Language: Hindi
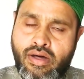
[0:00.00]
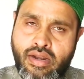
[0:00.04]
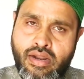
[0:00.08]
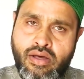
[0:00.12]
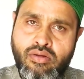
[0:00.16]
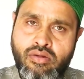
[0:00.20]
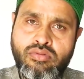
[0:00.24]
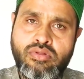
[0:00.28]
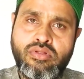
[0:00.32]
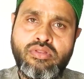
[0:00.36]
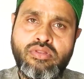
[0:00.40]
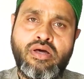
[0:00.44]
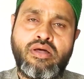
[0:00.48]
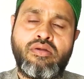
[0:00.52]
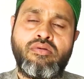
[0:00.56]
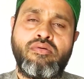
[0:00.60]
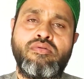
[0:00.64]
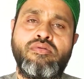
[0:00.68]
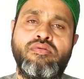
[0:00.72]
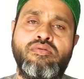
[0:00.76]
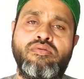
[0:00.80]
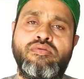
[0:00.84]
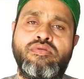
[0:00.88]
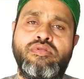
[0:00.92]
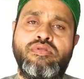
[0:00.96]
आला
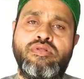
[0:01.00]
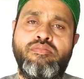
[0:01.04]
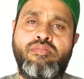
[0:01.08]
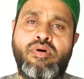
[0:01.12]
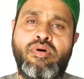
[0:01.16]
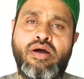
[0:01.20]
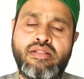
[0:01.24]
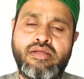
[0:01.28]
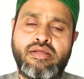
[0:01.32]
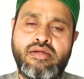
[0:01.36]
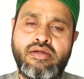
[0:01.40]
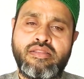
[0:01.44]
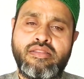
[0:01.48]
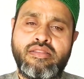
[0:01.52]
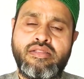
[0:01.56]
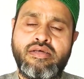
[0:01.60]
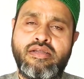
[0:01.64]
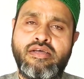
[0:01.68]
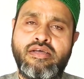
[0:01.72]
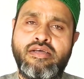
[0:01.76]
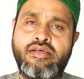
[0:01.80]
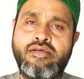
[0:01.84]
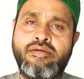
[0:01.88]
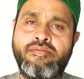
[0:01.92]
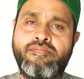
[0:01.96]
अहदेदारों से बात करते
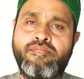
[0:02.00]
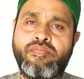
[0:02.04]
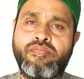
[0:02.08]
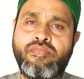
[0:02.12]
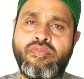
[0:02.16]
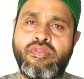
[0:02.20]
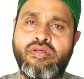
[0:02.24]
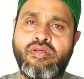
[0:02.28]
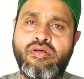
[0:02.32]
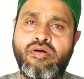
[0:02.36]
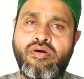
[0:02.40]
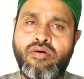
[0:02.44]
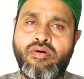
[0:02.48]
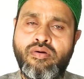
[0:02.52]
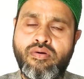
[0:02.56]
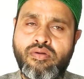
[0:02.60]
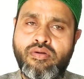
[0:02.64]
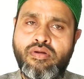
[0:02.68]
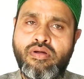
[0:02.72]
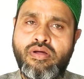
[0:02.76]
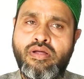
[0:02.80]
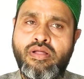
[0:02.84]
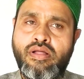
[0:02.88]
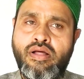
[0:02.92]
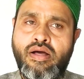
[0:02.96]
रहे और
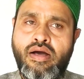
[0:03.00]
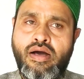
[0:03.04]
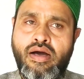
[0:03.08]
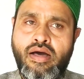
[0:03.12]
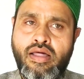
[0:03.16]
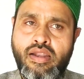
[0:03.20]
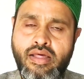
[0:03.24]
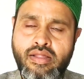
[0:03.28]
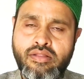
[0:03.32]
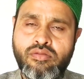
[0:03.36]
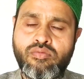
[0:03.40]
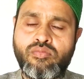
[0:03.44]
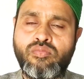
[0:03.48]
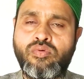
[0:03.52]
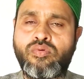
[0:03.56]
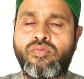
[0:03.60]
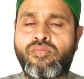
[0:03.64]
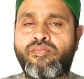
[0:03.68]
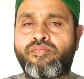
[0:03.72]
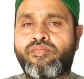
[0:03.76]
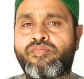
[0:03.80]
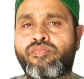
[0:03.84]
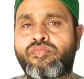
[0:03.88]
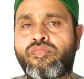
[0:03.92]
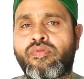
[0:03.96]
हालात को
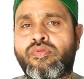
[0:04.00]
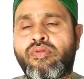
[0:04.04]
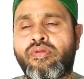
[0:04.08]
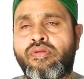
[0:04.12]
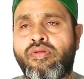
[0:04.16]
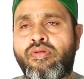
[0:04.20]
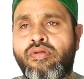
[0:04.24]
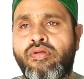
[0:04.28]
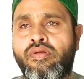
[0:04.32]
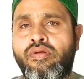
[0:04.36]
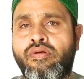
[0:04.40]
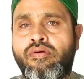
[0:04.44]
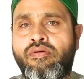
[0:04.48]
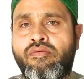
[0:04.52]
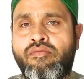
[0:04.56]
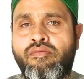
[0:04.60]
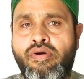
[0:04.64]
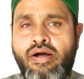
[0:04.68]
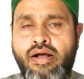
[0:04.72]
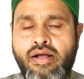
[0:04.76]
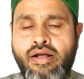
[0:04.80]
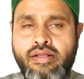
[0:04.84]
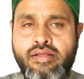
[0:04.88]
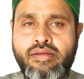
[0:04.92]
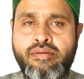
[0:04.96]

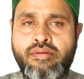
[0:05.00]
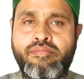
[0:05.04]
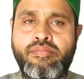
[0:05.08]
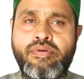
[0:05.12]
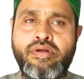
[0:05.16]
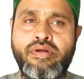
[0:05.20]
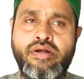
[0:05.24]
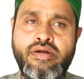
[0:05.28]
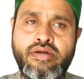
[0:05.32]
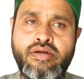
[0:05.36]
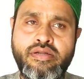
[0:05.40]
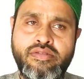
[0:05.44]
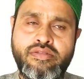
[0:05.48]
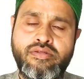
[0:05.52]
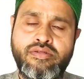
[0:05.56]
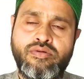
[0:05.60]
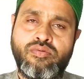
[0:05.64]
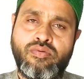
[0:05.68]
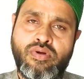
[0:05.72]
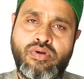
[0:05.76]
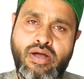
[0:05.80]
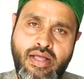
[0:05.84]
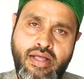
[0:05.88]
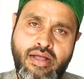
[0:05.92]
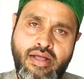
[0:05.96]
वहाँ के बिगड़ने से
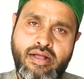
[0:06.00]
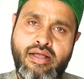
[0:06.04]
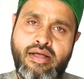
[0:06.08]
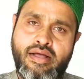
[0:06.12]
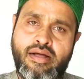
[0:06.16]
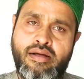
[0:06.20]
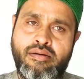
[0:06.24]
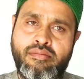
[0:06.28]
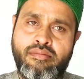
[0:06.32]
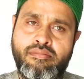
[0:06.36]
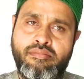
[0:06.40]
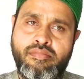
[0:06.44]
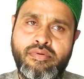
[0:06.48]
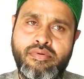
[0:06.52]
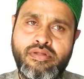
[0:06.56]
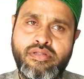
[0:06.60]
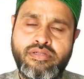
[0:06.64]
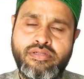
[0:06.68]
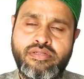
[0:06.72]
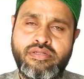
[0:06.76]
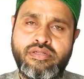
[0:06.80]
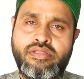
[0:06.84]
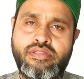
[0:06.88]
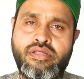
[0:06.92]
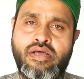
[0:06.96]
रुकाया गया
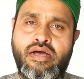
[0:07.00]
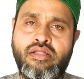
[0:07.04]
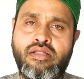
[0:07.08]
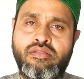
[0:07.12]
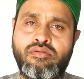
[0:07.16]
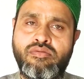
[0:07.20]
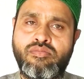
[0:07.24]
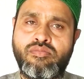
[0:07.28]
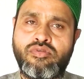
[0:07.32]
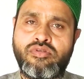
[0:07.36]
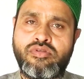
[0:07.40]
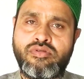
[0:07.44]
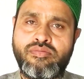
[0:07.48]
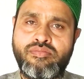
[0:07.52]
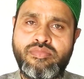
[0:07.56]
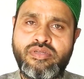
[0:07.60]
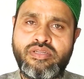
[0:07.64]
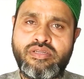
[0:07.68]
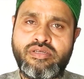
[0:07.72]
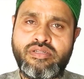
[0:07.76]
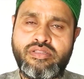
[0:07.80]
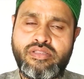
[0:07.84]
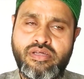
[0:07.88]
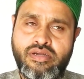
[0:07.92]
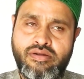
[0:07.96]
मजलिस
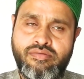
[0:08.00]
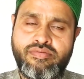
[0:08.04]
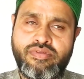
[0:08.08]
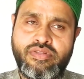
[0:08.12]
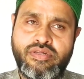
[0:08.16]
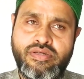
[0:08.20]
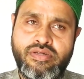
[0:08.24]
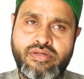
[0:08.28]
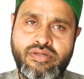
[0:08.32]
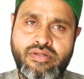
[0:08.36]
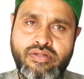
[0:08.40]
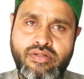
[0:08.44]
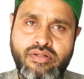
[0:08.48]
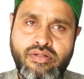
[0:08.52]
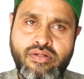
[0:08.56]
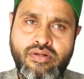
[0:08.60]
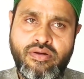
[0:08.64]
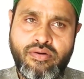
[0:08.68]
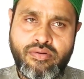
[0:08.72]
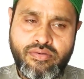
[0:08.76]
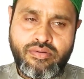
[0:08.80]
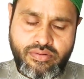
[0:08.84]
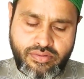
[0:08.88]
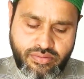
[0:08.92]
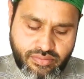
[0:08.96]
इतिहादमसलमिन की तरफ से
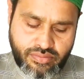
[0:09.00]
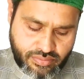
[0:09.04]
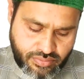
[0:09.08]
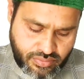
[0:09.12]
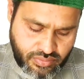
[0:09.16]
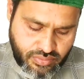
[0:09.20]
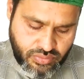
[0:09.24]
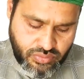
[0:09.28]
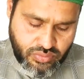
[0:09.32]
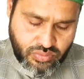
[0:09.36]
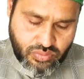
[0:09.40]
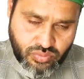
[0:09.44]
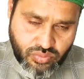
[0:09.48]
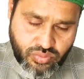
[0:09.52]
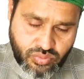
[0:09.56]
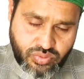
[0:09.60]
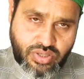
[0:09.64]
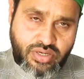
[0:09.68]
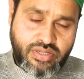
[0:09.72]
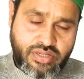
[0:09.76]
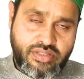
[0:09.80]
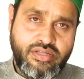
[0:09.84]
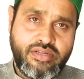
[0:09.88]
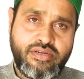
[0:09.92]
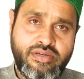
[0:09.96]
और
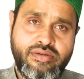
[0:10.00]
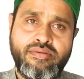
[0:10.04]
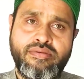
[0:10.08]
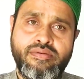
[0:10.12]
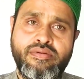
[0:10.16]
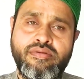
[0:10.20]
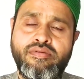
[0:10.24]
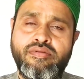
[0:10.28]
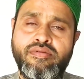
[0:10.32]
दूसरे दिन